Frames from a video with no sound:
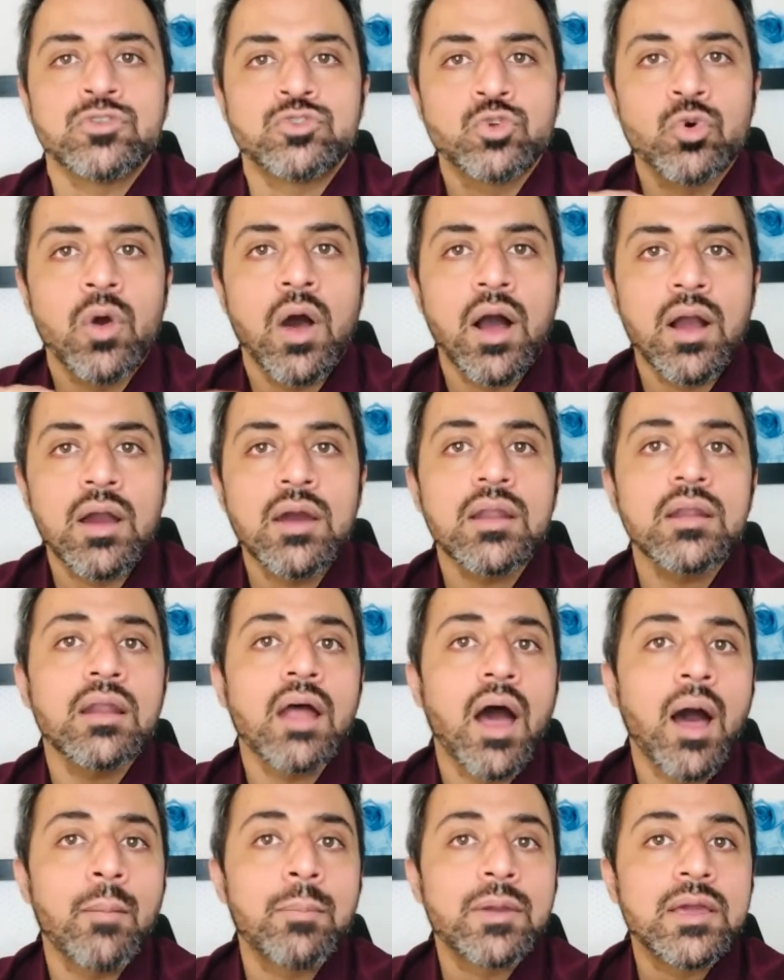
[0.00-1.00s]
सो so,
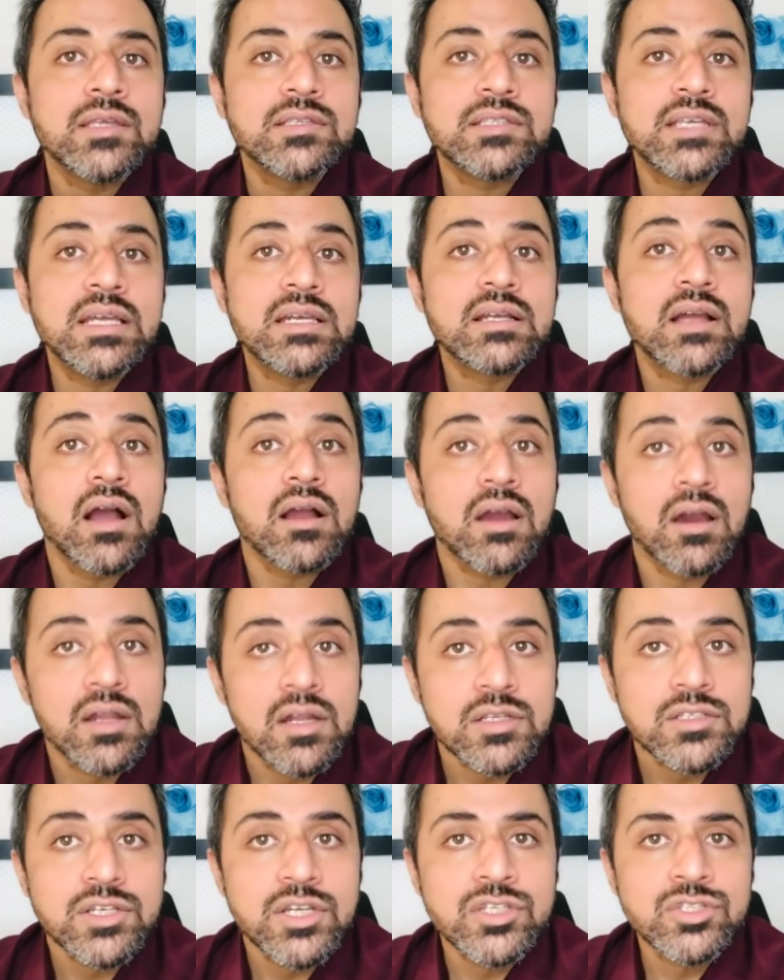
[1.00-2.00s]
अगर आपके स्किन का
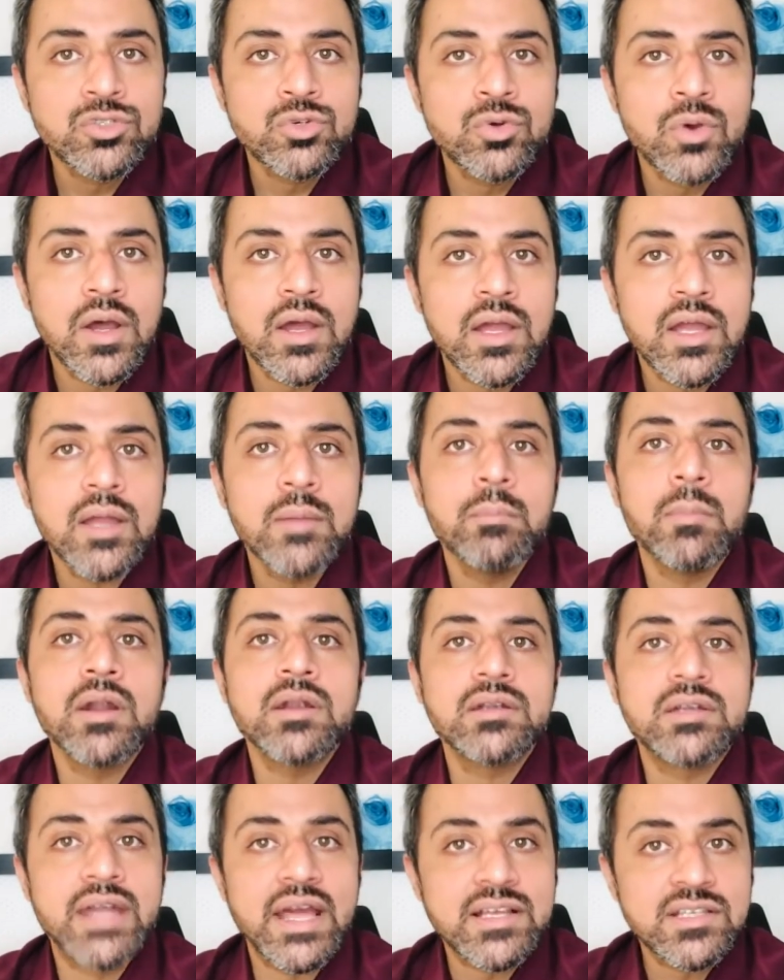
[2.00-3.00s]
कलर चेंज हुआ है
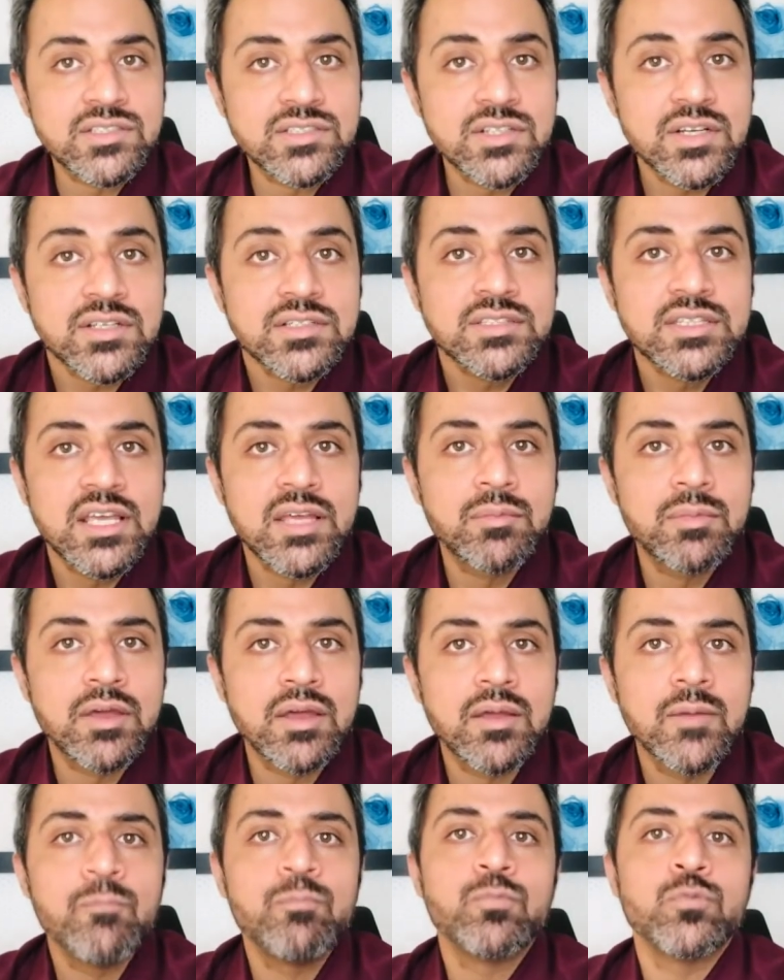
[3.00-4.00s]
बट टेक्सचर सेम
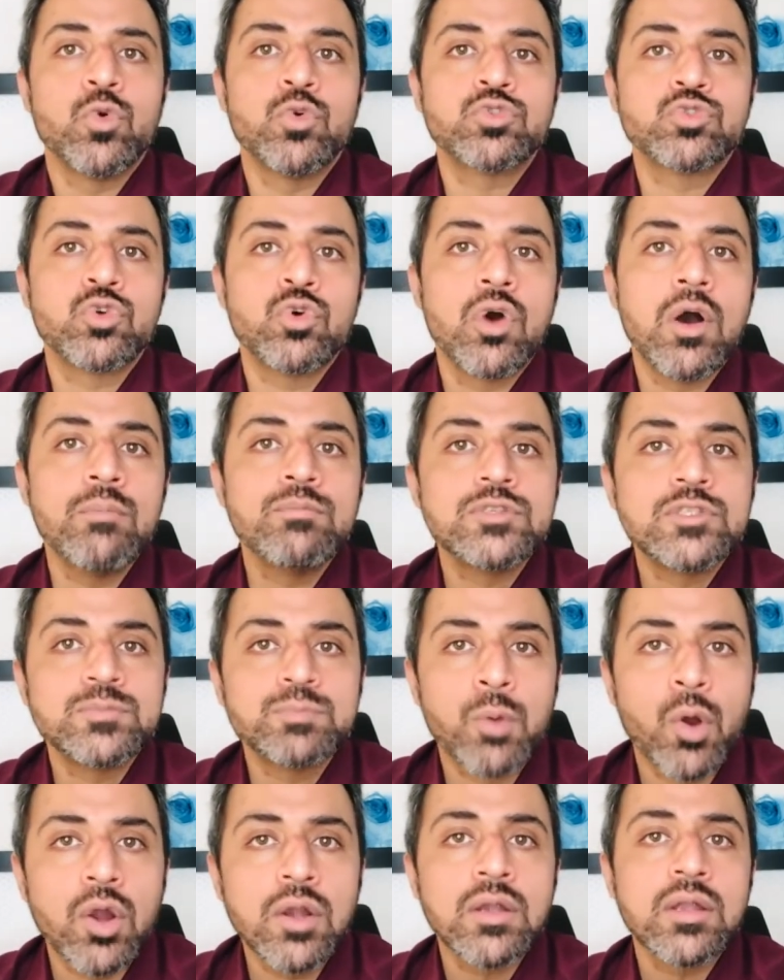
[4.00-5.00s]
है उसको हम
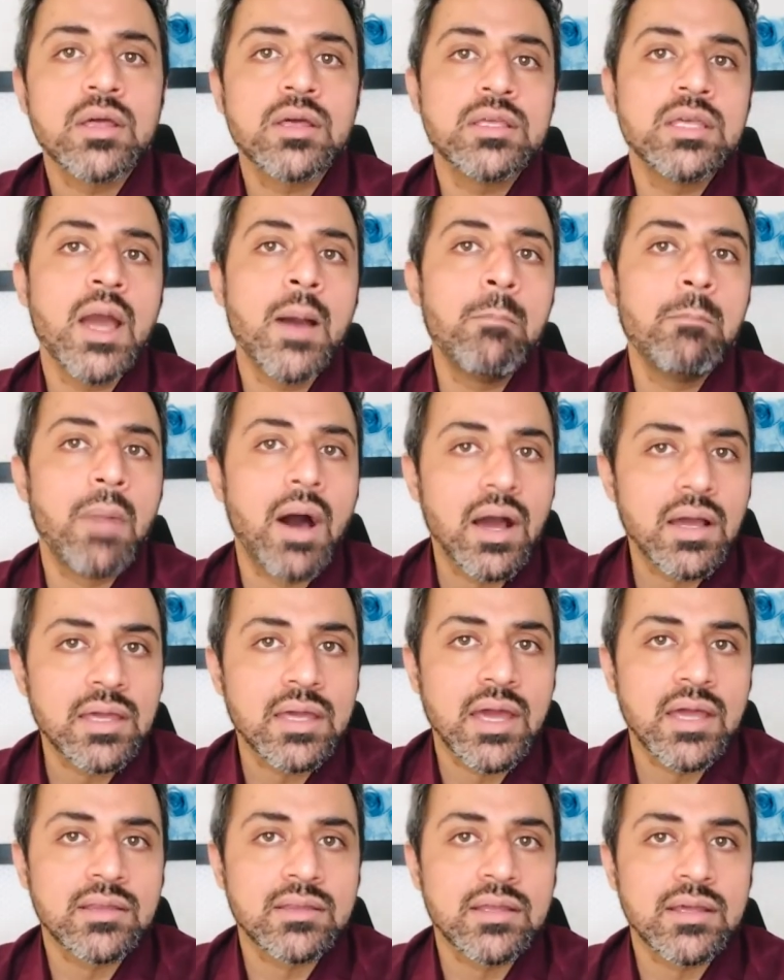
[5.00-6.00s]
स्पॉट या मार्क
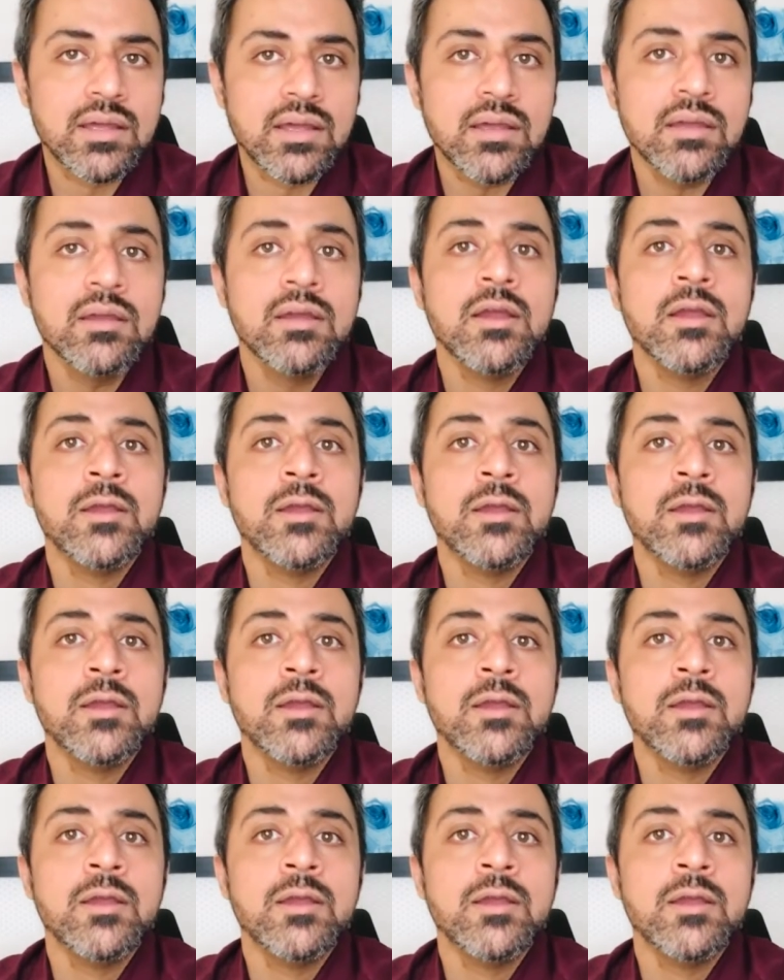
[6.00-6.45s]
कहते हैं